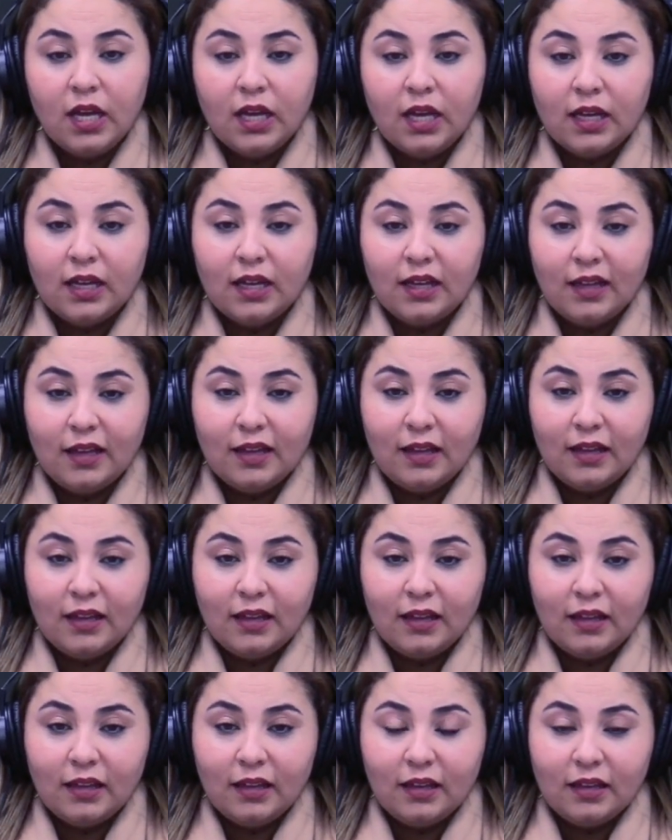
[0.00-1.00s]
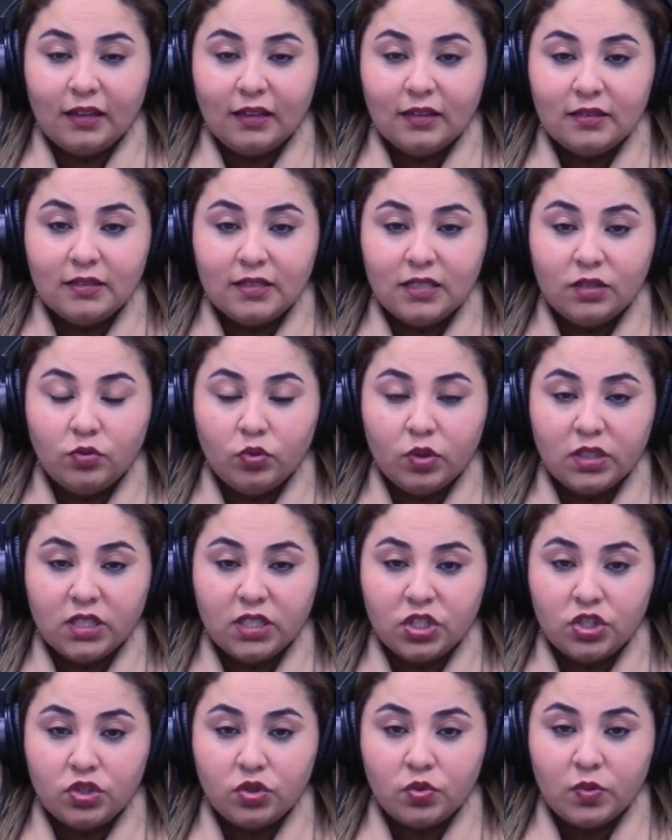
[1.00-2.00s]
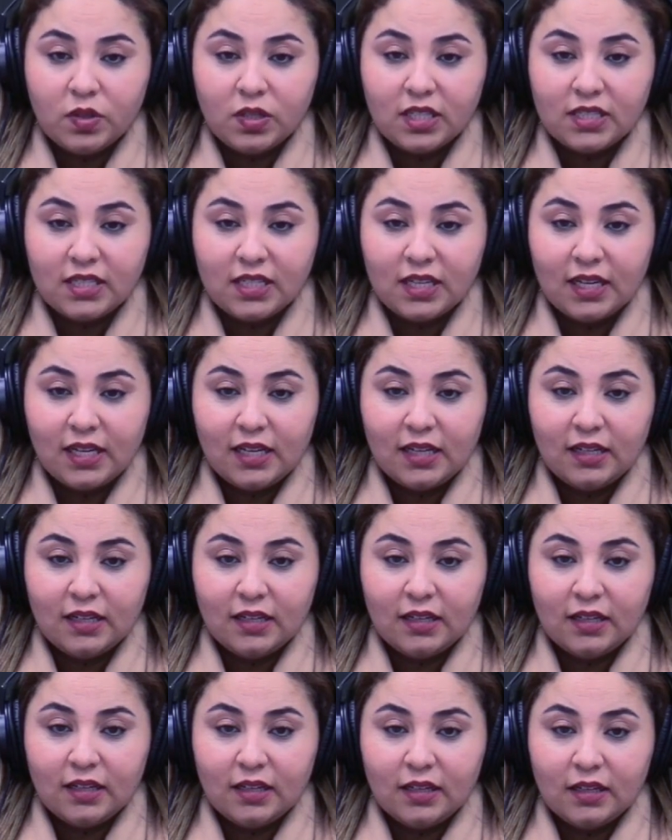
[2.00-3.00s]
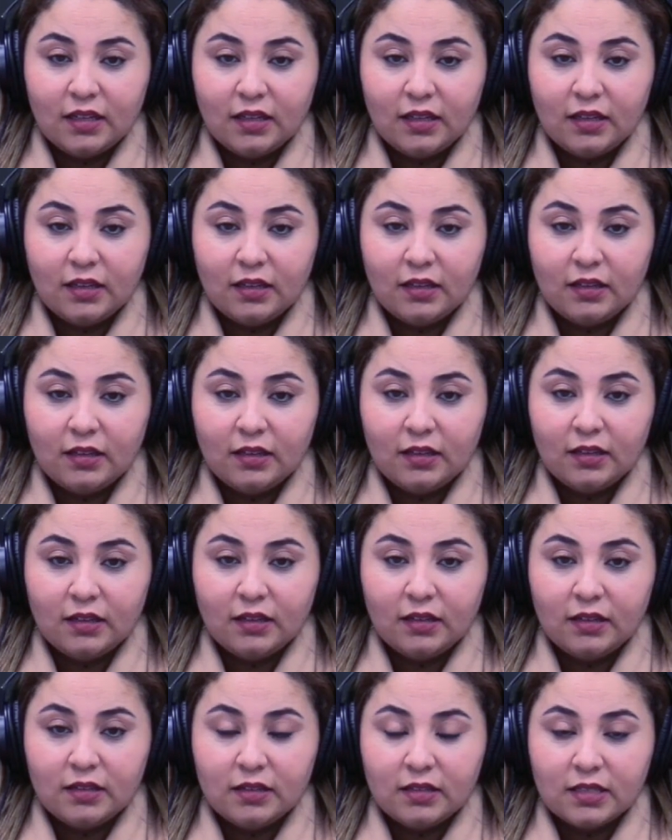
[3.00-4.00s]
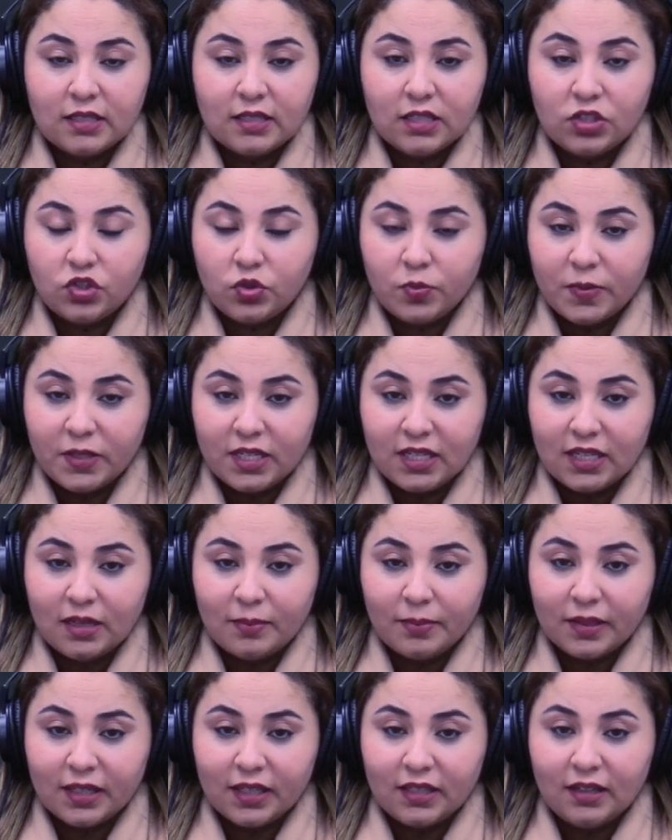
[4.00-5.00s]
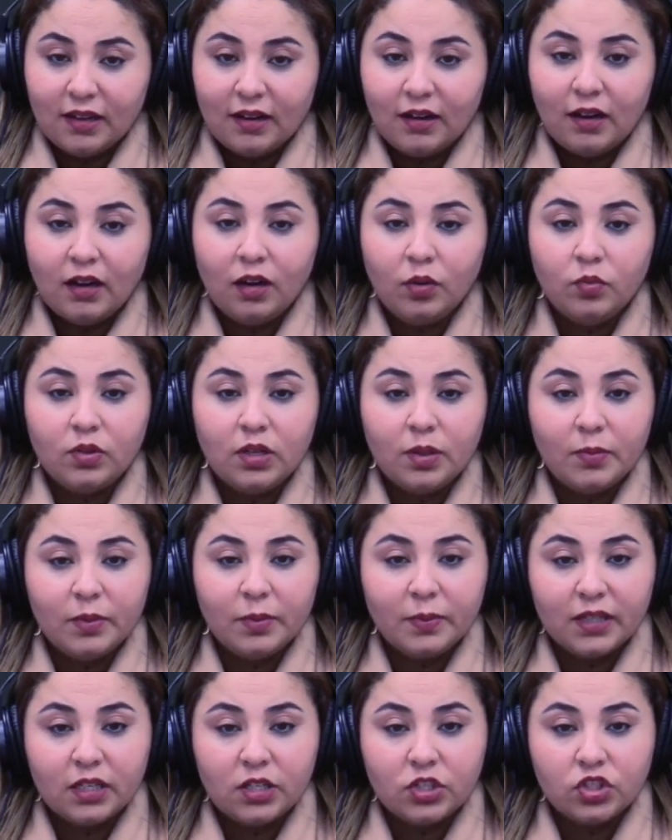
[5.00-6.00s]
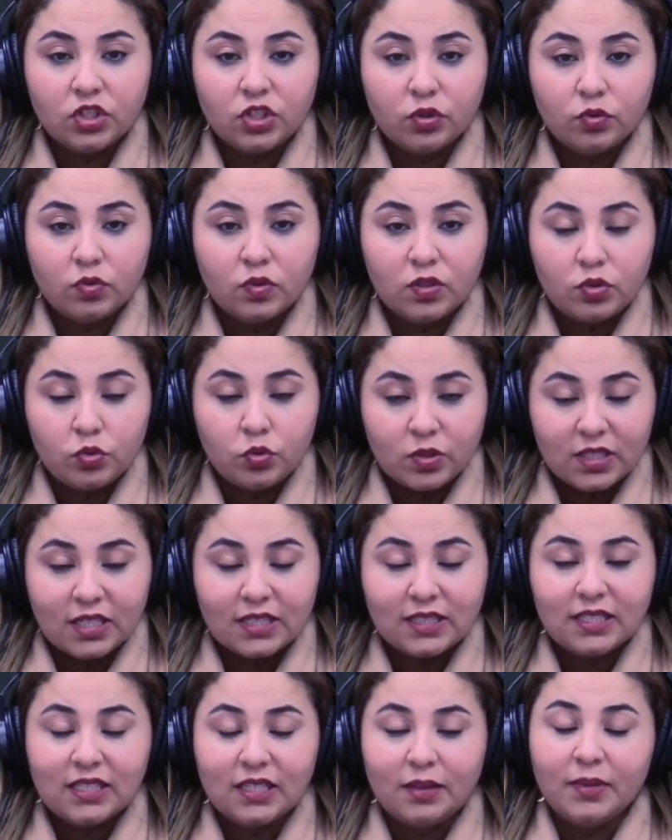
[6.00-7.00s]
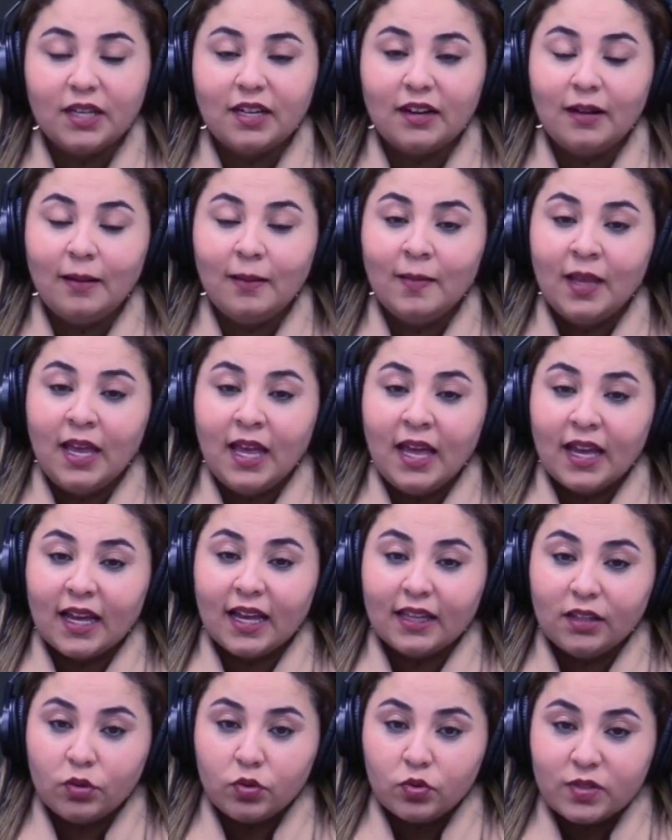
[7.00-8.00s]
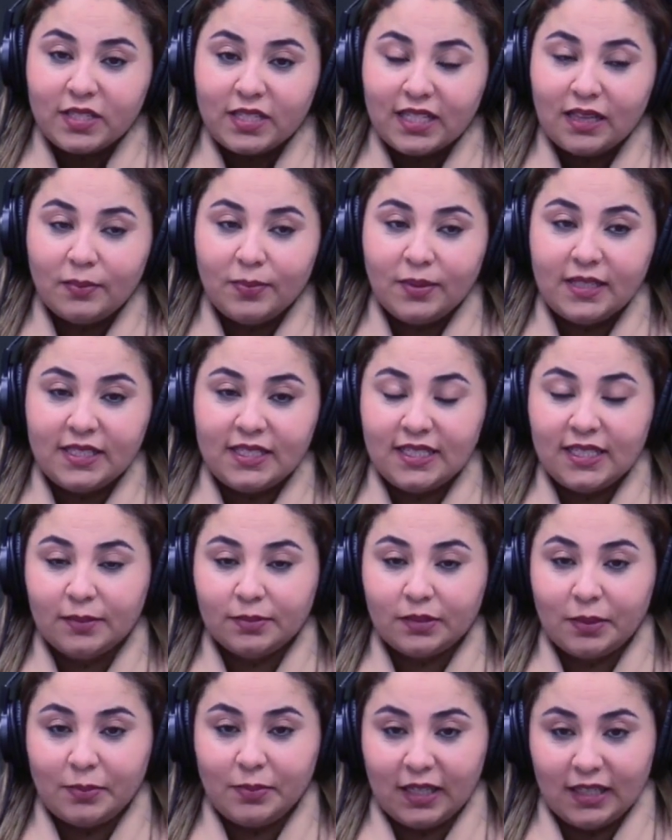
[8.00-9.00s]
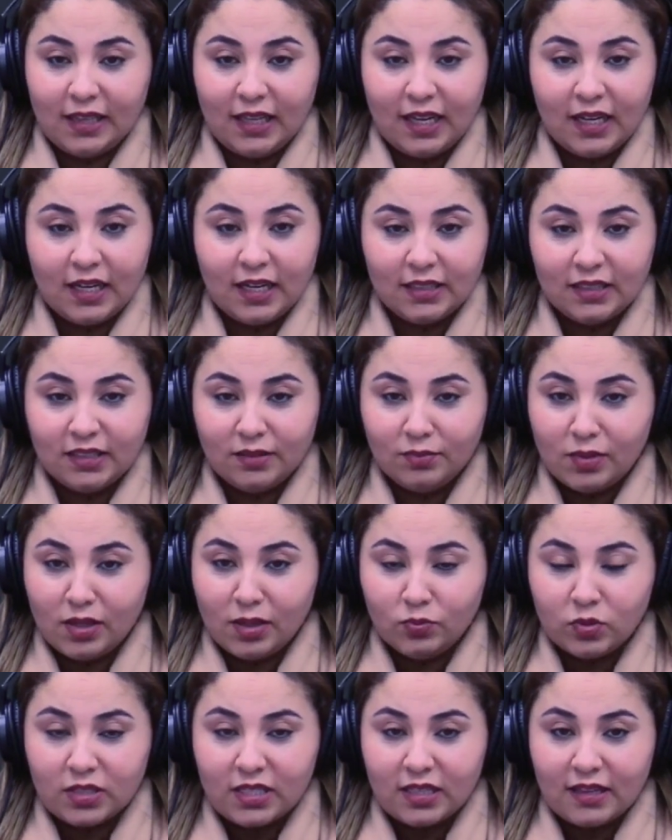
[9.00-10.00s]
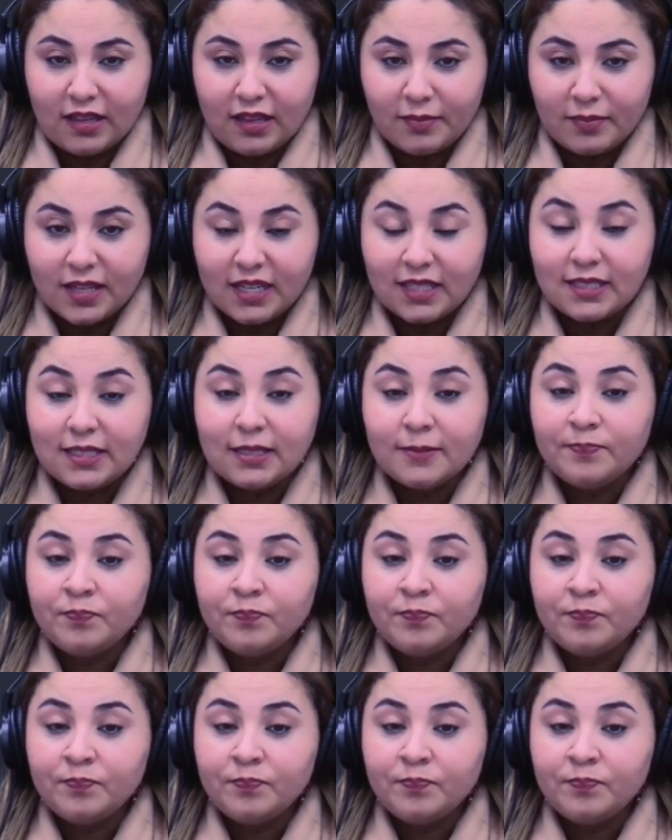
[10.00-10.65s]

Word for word: آه نزيدو حتى شي شويه ديال آه سكينجبير الا بغينا ولا ما بغيناش شويه ديال التحميره كنديرو الزيت البلديه بطبيعه الحال هذه من المسلمات